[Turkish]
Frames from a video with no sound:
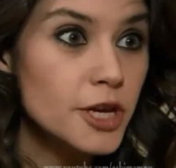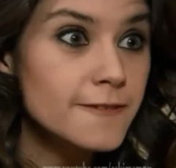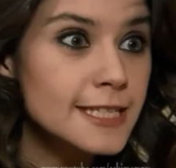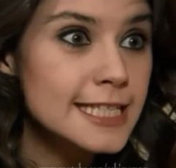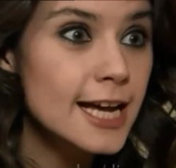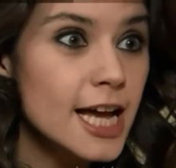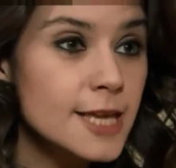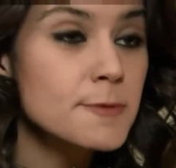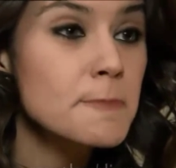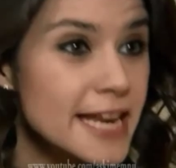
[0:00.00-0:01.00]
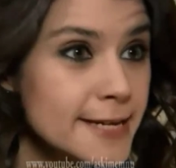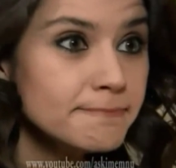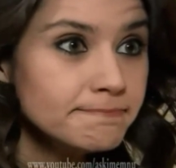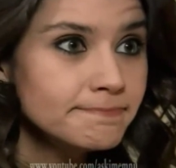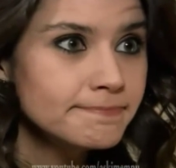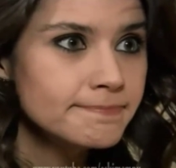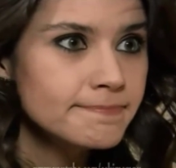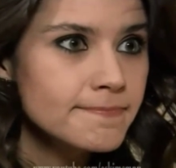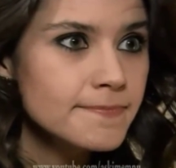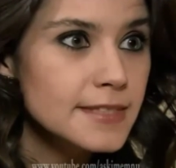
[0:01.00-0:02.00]
Bu evin sahibi benim.
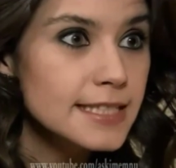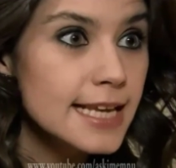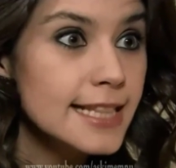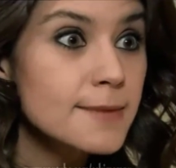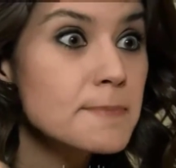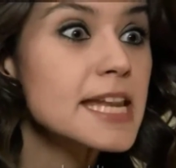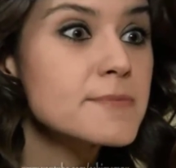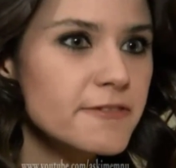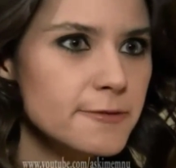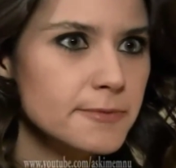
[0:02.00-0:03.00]
Sen de benim